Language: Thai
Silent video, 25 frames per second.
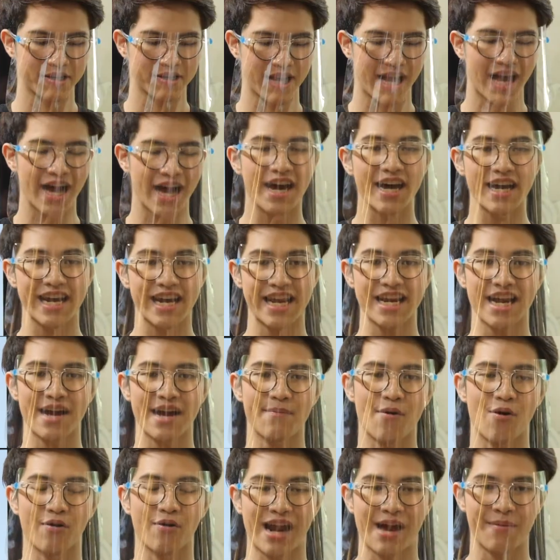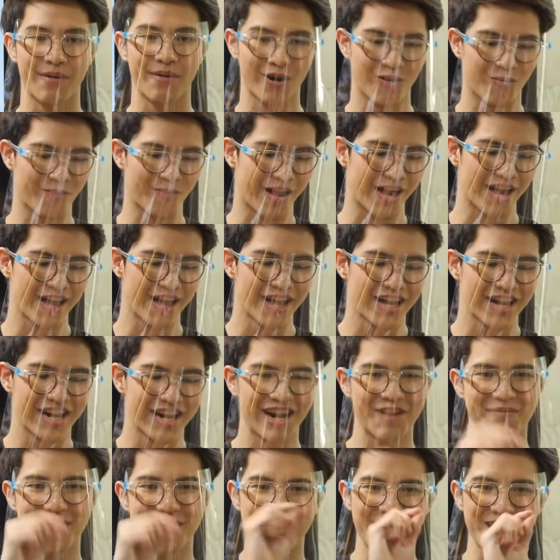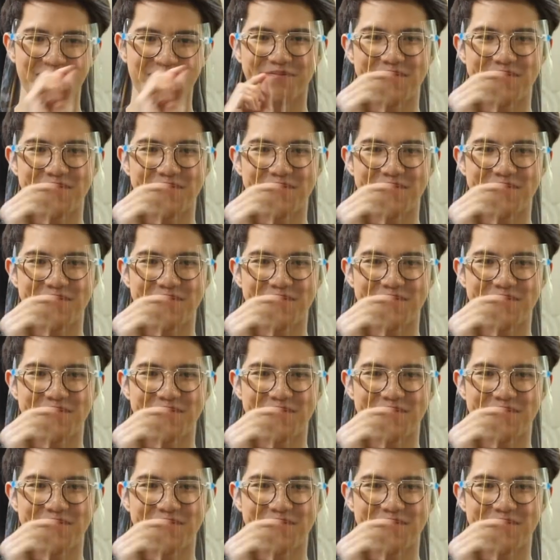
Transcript: ถ้าเคยเล่นกระป๋องน้ำอัดลมอะแล้วเราไป